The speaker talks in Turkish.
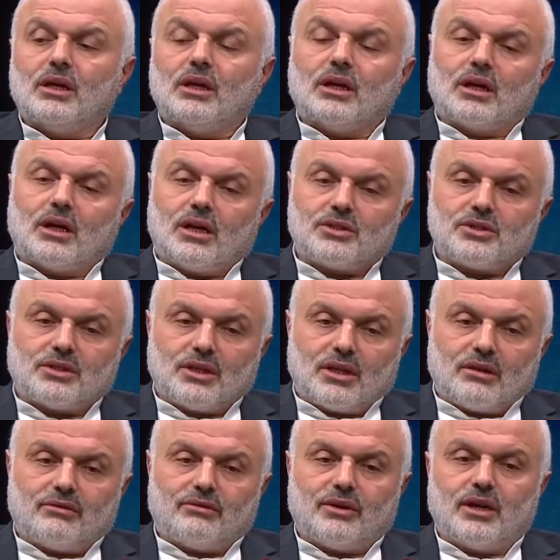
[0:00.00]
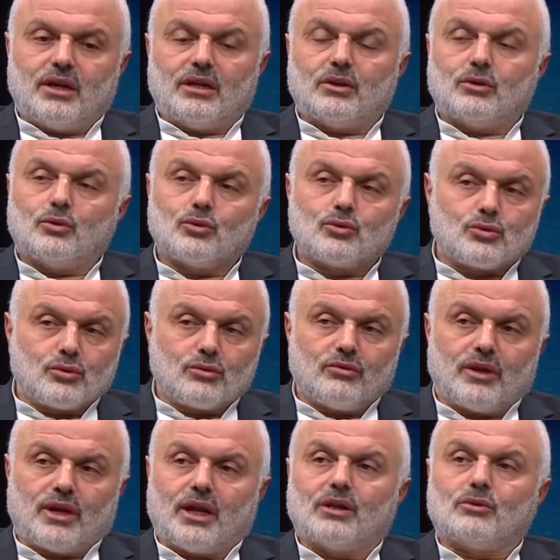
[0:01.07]
Karşı tarafa huzur
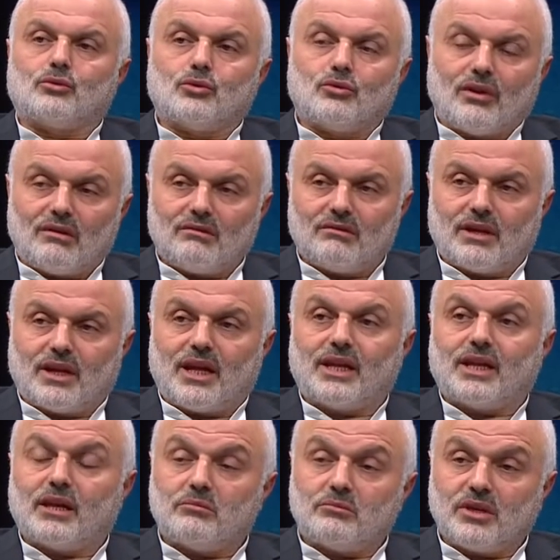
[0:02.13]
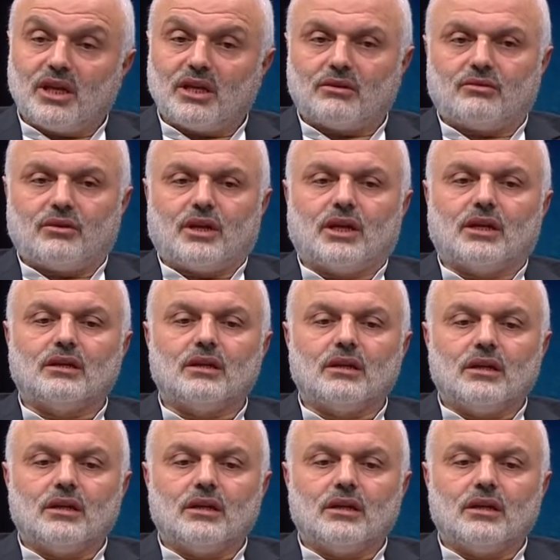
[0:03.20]
veren, güven veren, emniyet veren,